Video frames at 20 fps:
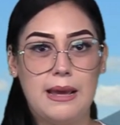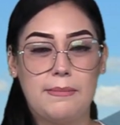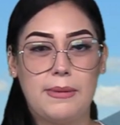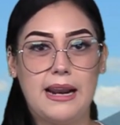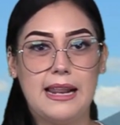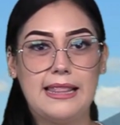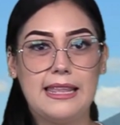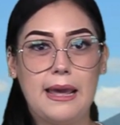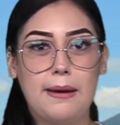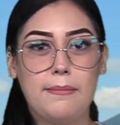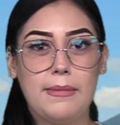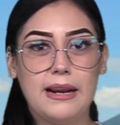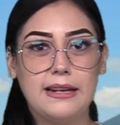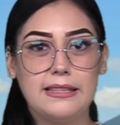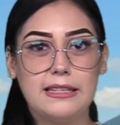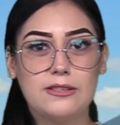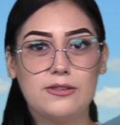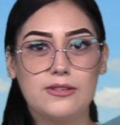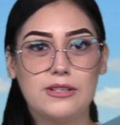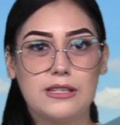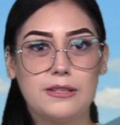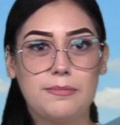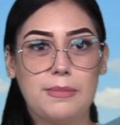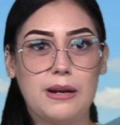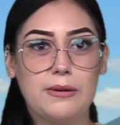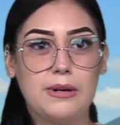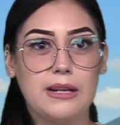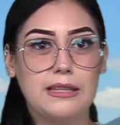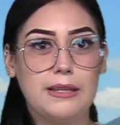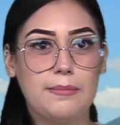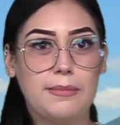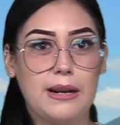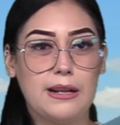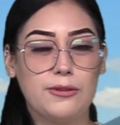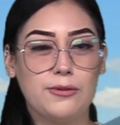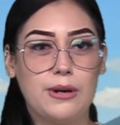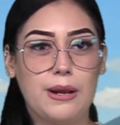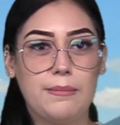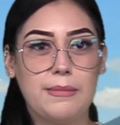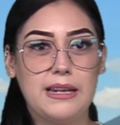Para el día martes nos espera una
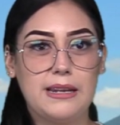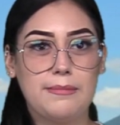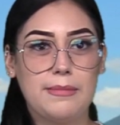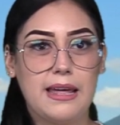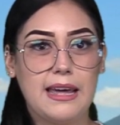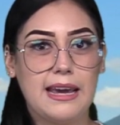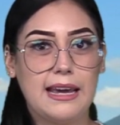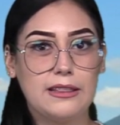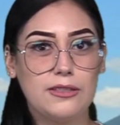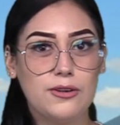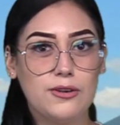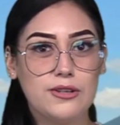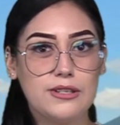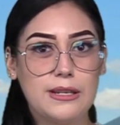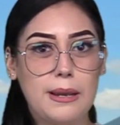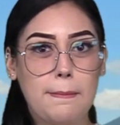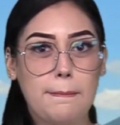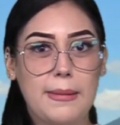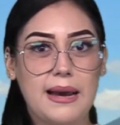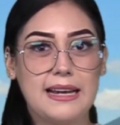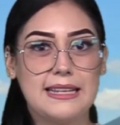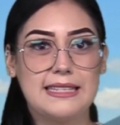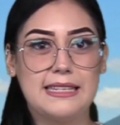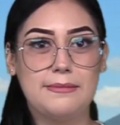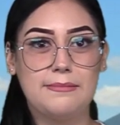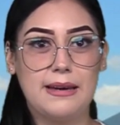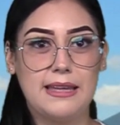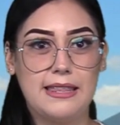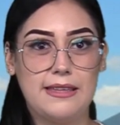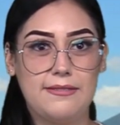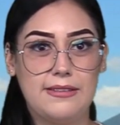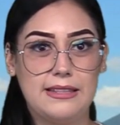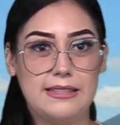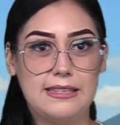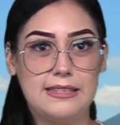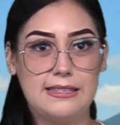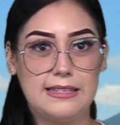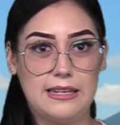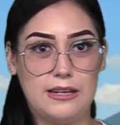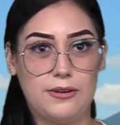temperatura mínima de 14, máxima de
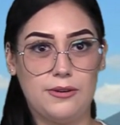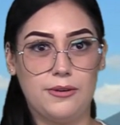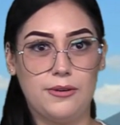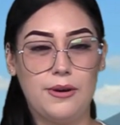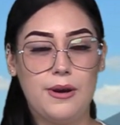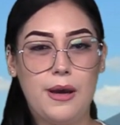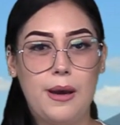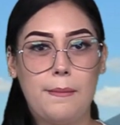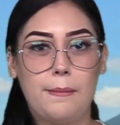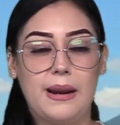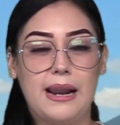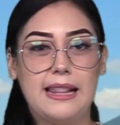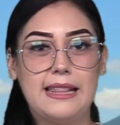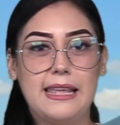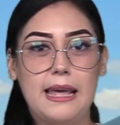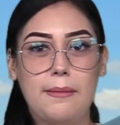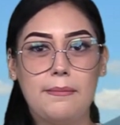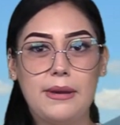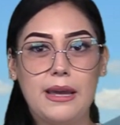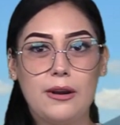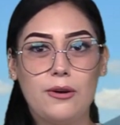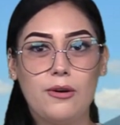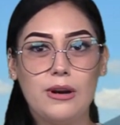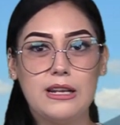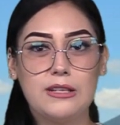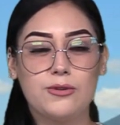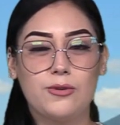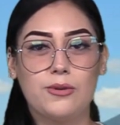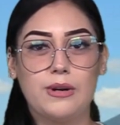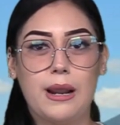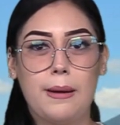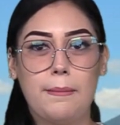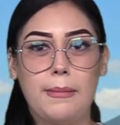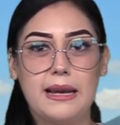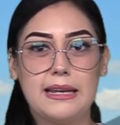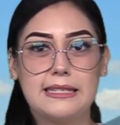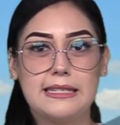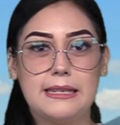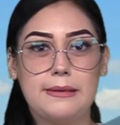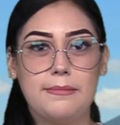25. Para el día miércoles con una
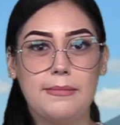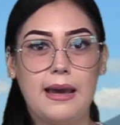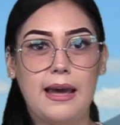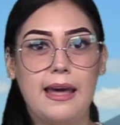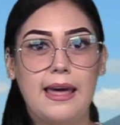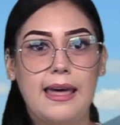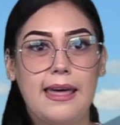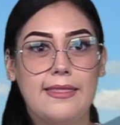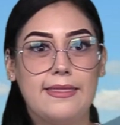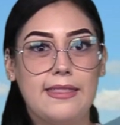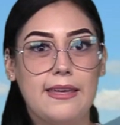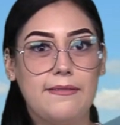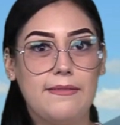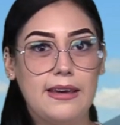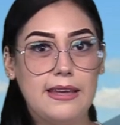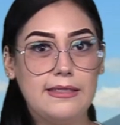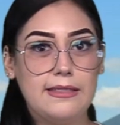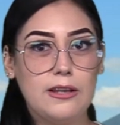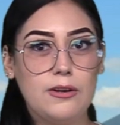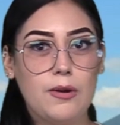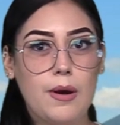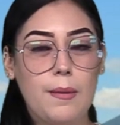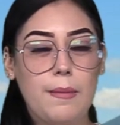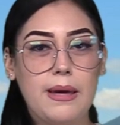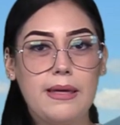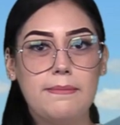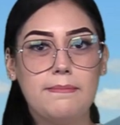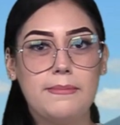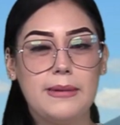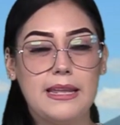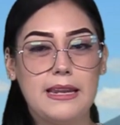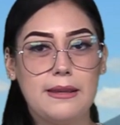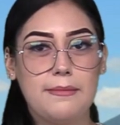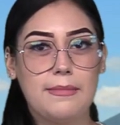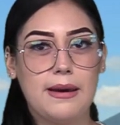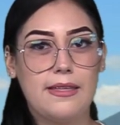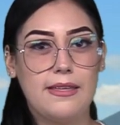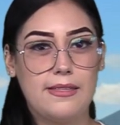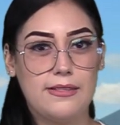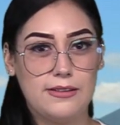máxima de 29,
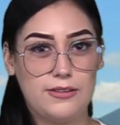mínima de